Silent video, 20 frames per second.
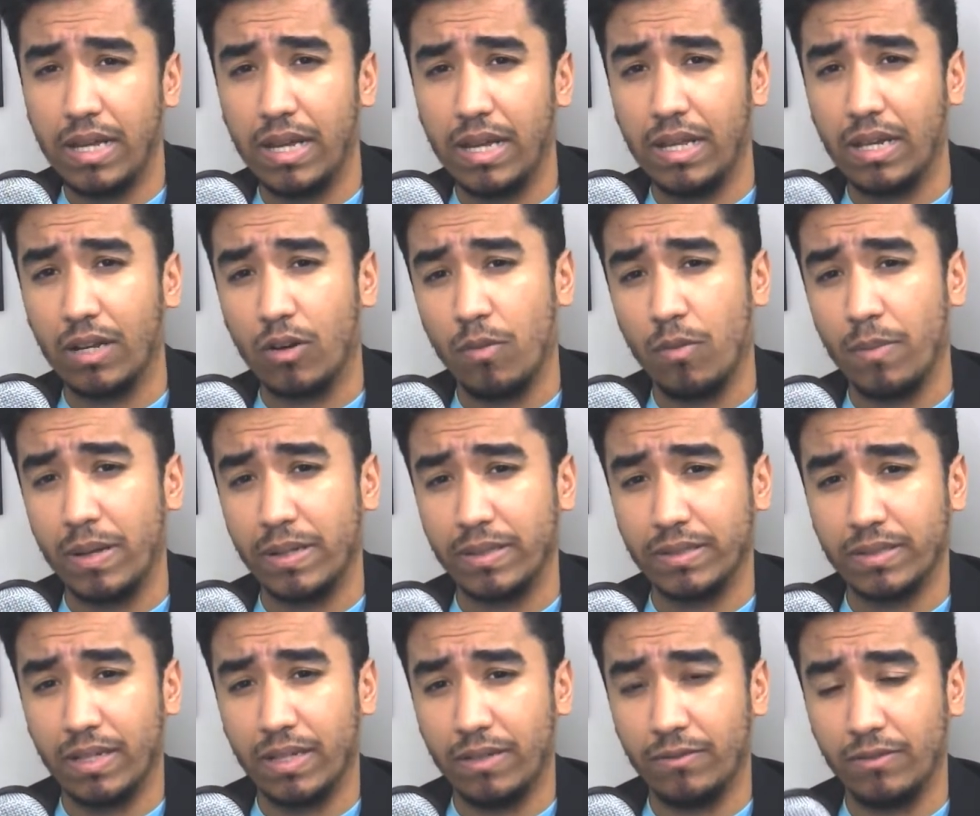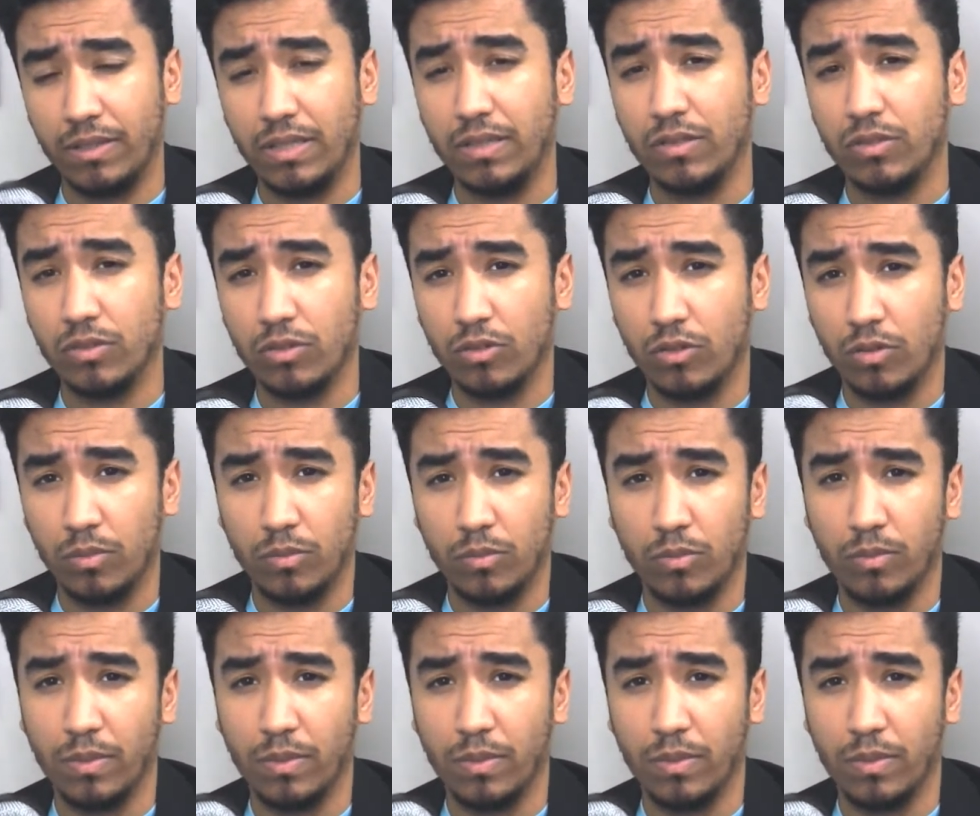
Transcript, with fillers: Ela começa a ver isso como uma